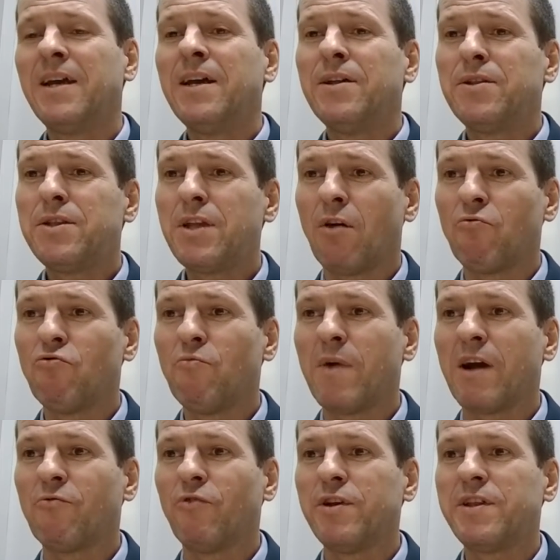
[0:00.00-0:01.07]
Se
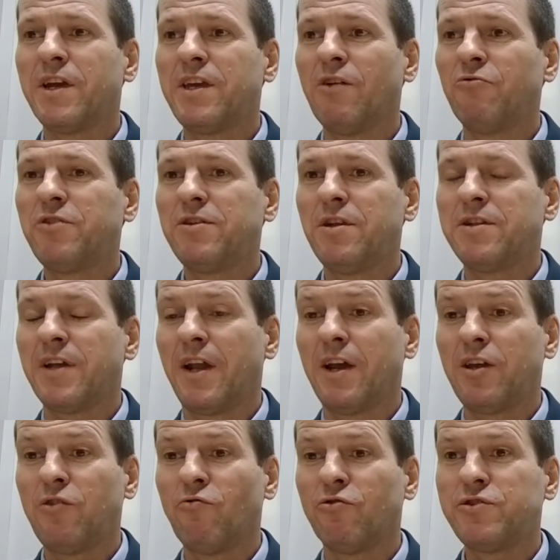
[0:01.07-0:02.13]
alguma coisa que eu te disser
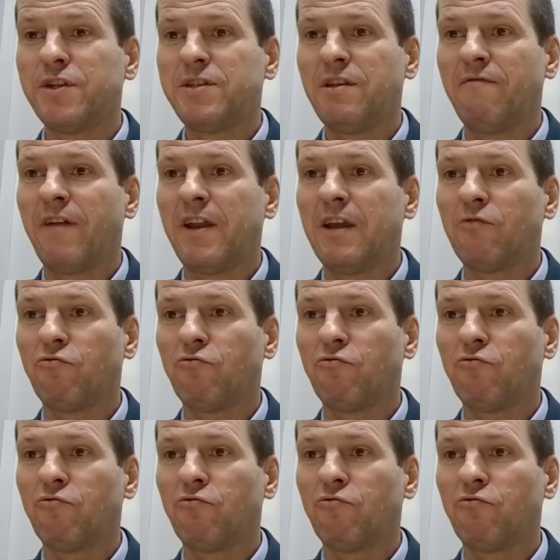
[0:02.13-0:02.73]
aqui hoje estiver em